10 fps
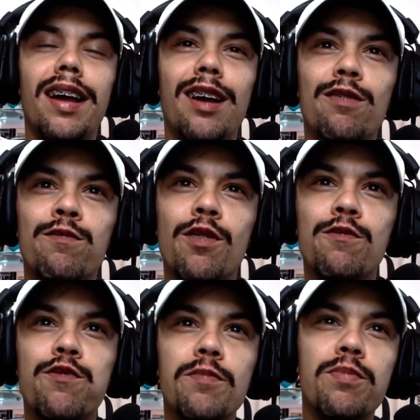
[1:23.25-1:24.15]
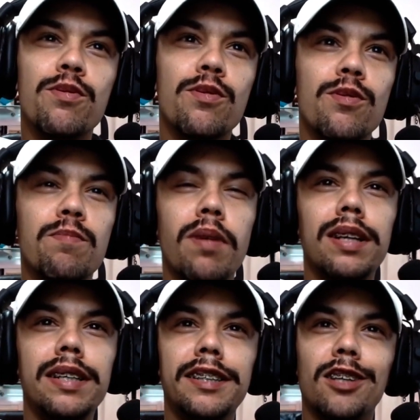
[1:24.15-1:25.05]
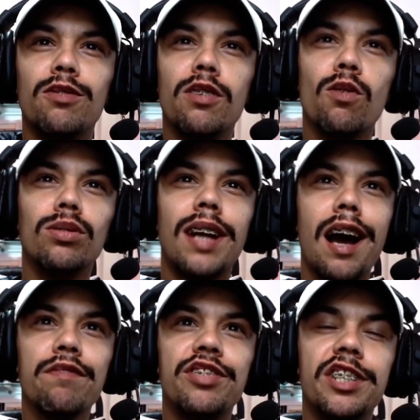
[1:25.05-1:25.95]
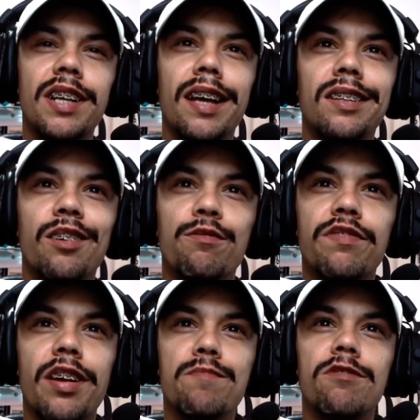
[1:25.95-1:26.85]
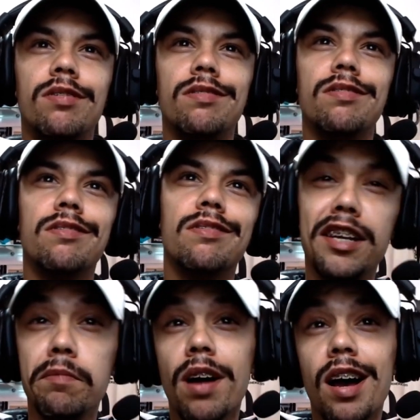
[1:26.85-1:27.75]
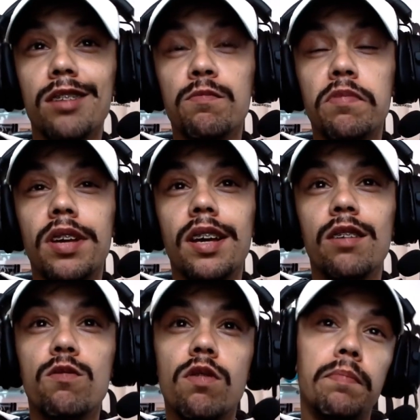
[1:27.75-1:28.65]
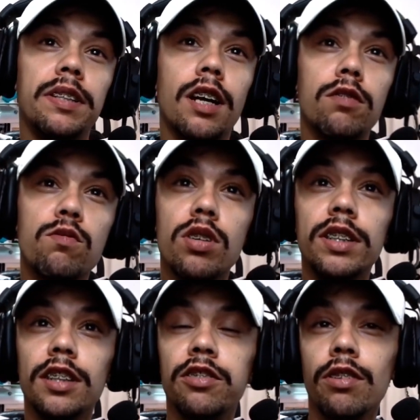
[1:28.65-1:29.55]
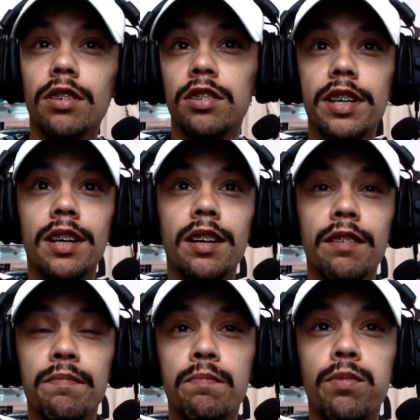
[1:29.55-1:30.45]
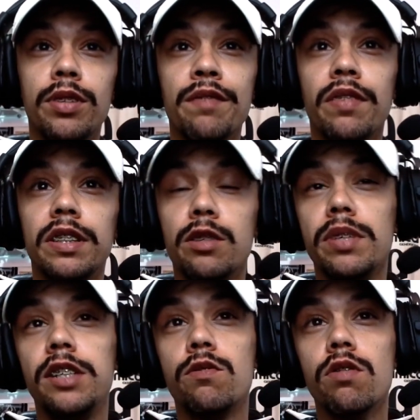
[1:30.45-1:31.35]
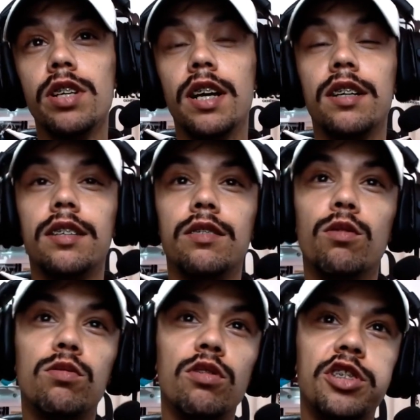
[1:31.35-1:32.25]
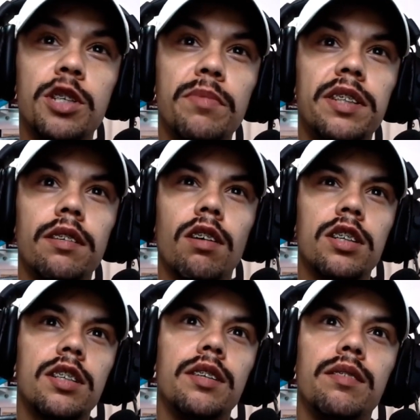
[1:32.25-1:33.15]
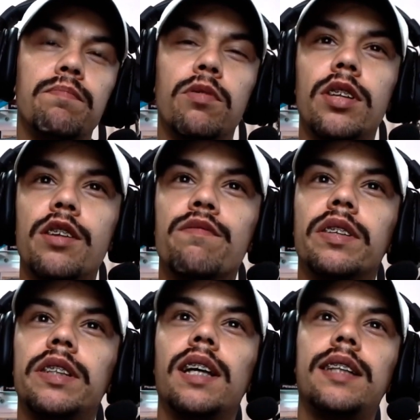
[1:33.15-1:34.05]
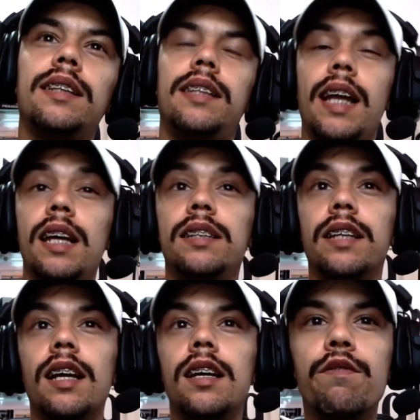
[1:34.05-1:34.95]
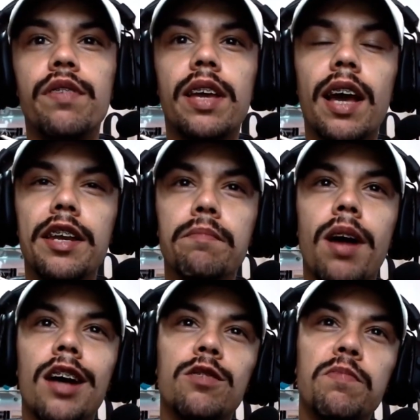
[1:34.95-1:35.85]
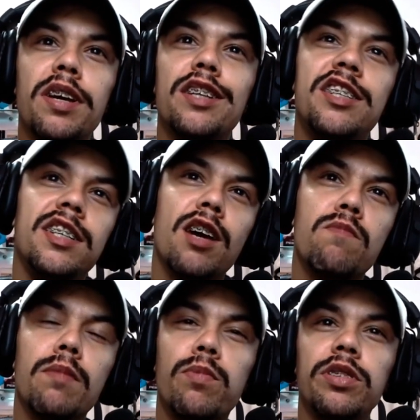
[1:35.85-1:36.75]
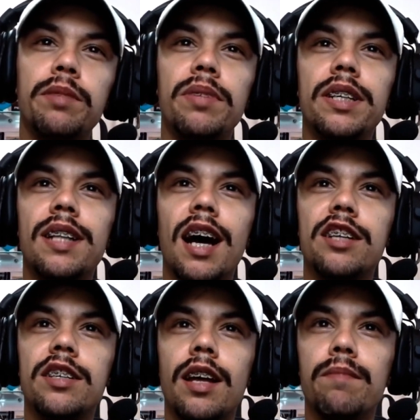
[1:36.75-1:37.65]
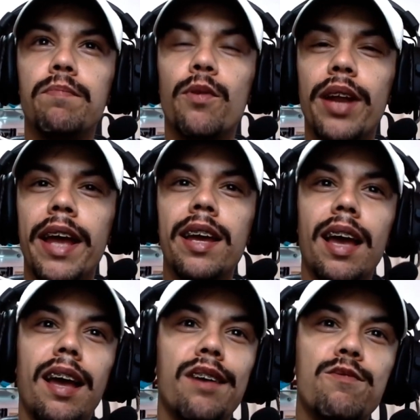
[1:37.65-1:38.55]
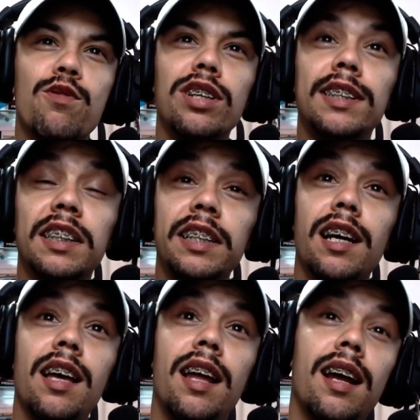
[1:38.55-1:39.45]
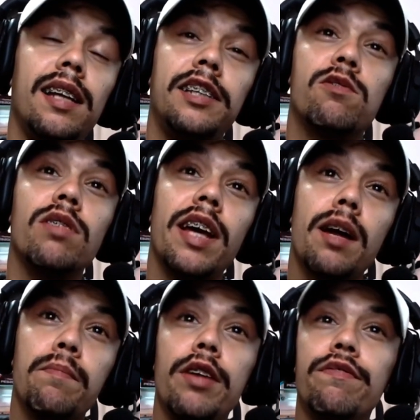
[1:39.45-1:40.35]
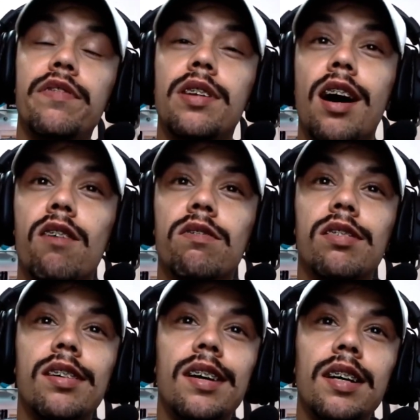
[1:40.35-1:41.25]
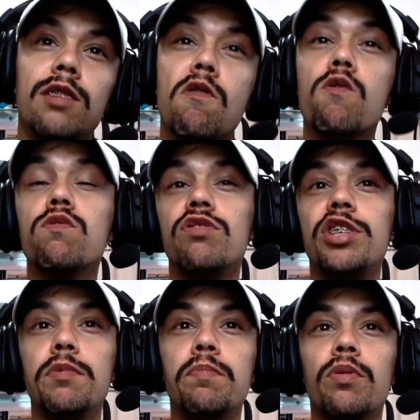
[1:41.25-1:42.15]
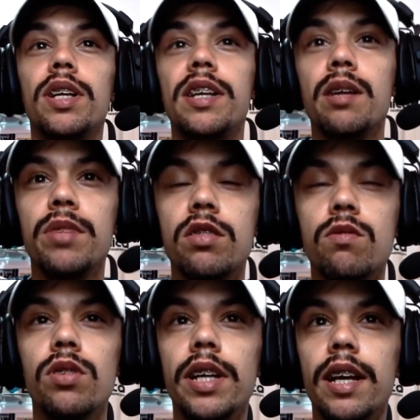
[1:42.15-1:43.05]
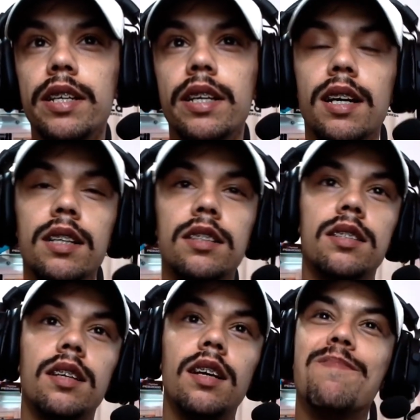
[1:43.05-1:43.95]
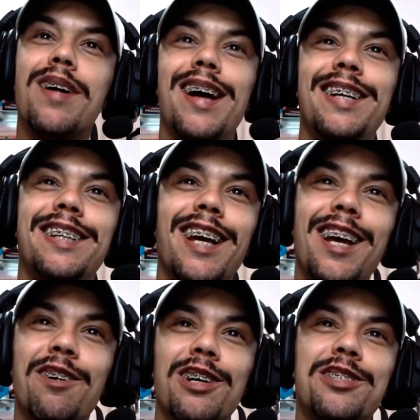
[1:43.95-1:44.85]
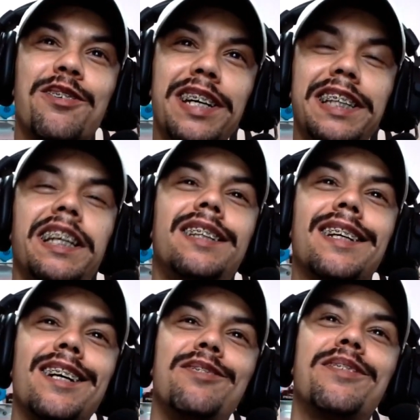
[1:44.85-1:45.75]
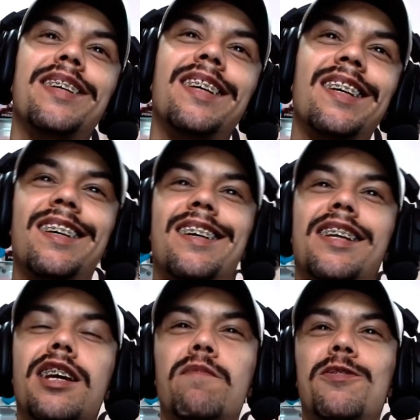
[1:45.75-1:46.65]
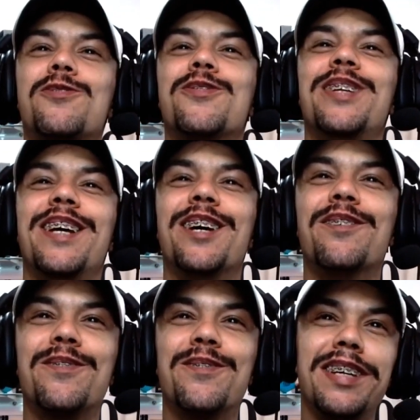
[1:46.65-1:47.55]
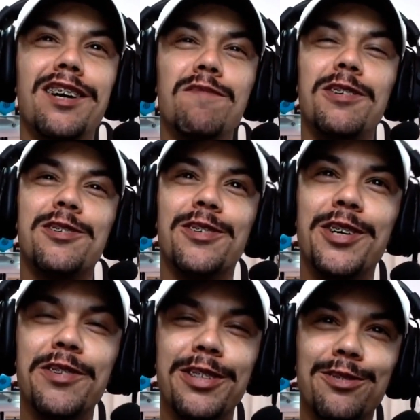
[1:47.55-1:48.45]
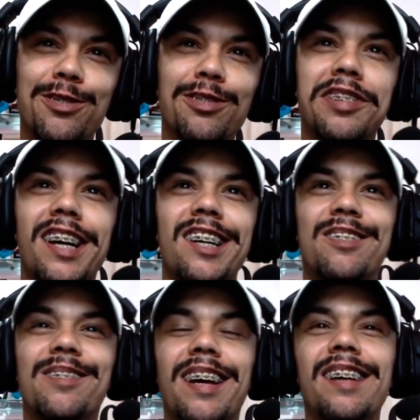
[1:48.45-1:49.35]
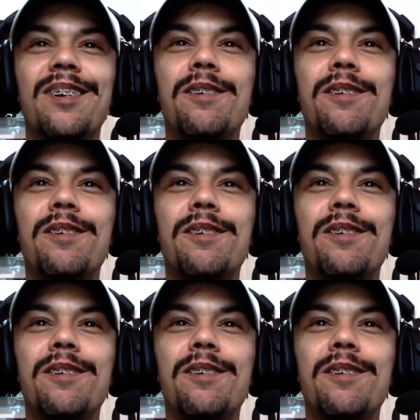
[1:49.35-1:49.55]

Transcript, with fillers: é, eu, eu fui para a lista do Eagle Draft, né? Eu fiquei muito animado, porque apesar do Corinthians só ia poder fazer uma escolha, outros times eu acho que poderiam fazer até três, né? Eu fiquei animado porque tinha uma possibilidade, né? Porém, é, o Corinthians ia, era, a escolha era bem no final, então algum time poderia me escolher ali antes, mas é, eu acho que eu rezei tanto que, que ninguém me escolheu, o Coringão me escolheu e deu tudo certo, né?